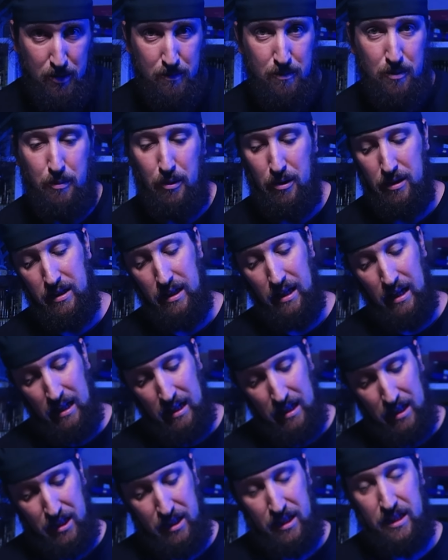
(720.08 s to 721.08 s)
que vous portez à
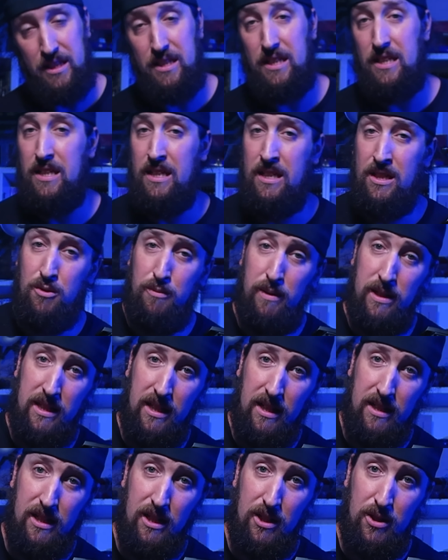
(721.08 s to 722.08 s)
la chaîne et au
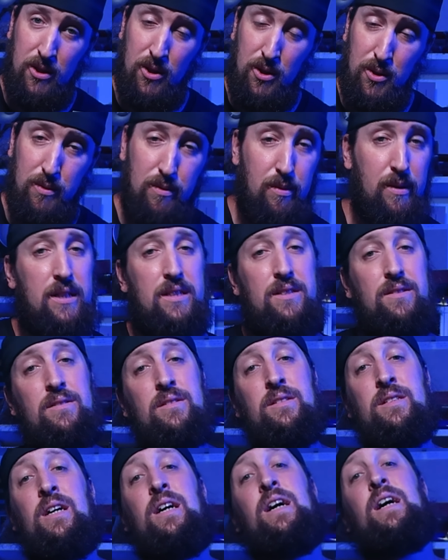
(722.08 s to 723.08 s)
matériel que je vous
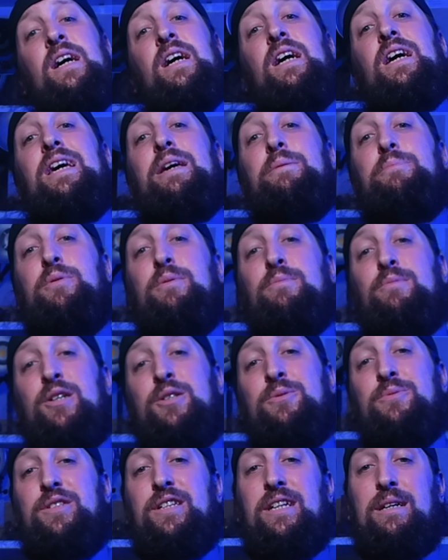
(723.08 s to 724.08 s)
présente. Et puis moi,
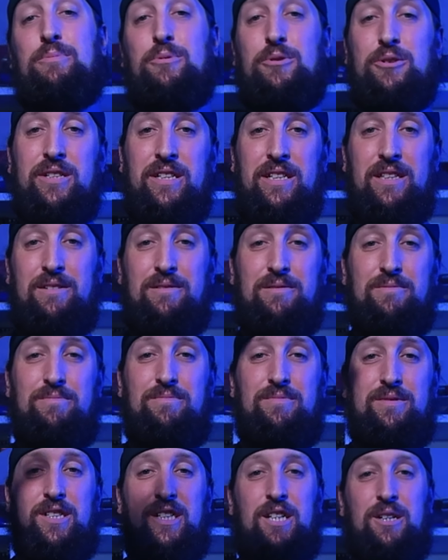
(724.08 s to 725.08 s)
je vous dis à la prochaine.
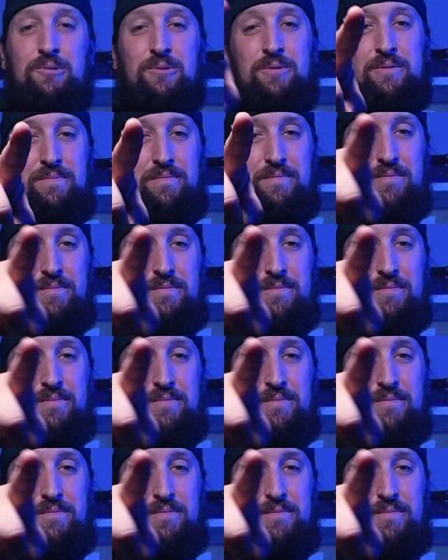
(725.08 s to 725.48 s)
Ciao